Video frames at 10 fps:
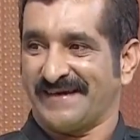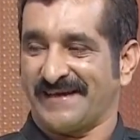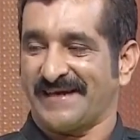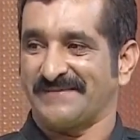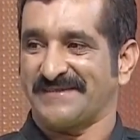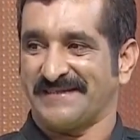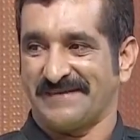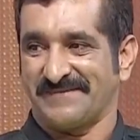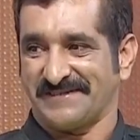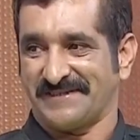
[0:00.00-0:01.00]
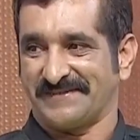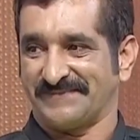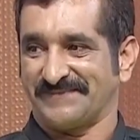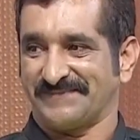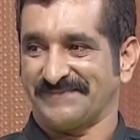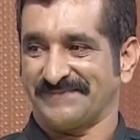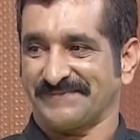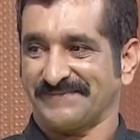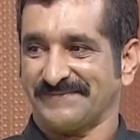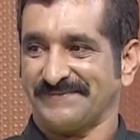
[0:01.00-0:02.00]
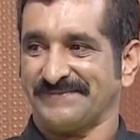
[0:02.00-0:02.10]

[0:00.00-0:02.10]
الخمسين المجيد نعم جميل